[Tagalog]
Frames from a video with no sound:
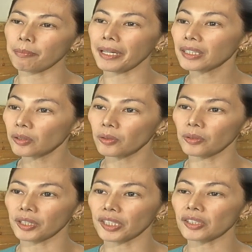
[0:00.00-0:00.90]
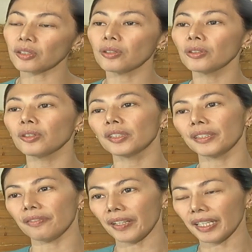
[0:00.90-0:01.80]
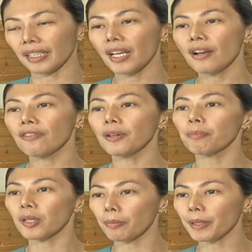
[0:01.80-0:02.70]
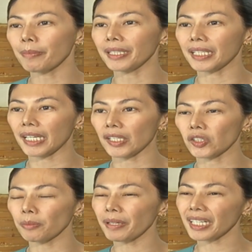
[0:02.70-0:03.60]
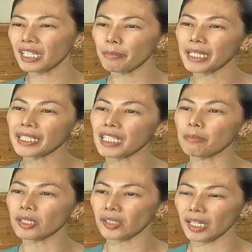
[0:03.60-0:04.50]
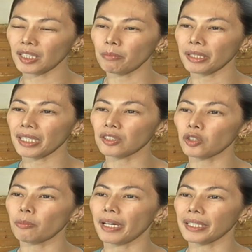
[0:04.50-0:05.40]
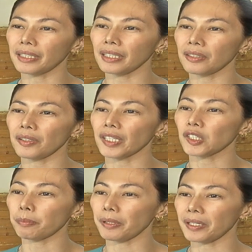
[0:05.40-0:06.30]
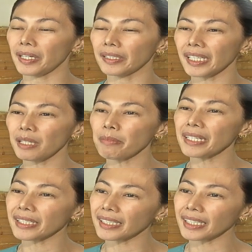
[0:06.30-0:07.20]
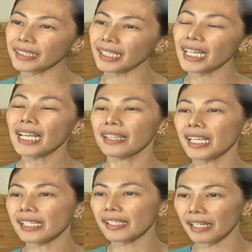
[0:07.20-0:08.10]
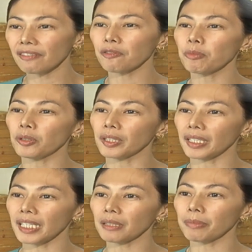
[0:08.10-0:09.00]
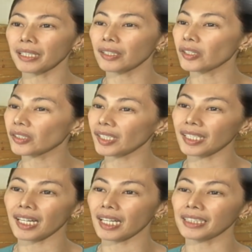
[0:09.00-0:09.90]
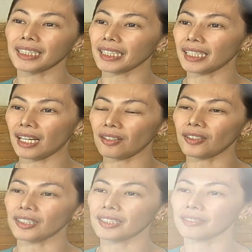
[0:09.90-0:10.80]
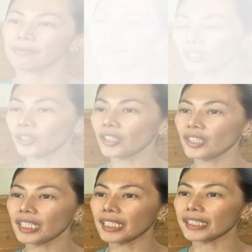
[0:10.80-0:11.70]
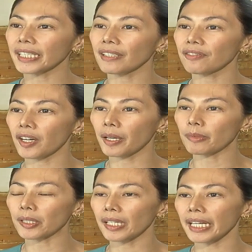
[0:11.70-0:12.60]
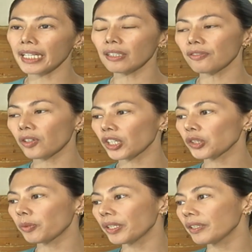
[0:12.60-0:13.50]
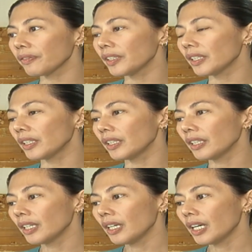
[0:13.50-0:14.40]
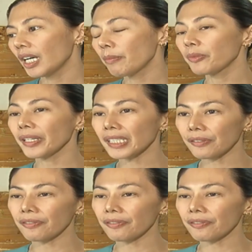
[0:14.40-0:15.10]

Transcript: the pet owners to go to their vet for proper medication para naman hindi masyado maging traumatic yung experience. And minsan kasi they self-mutilate pag ganun sila natatakot. Totoo yung nag-self-harm sila. And of course, one of the um, risk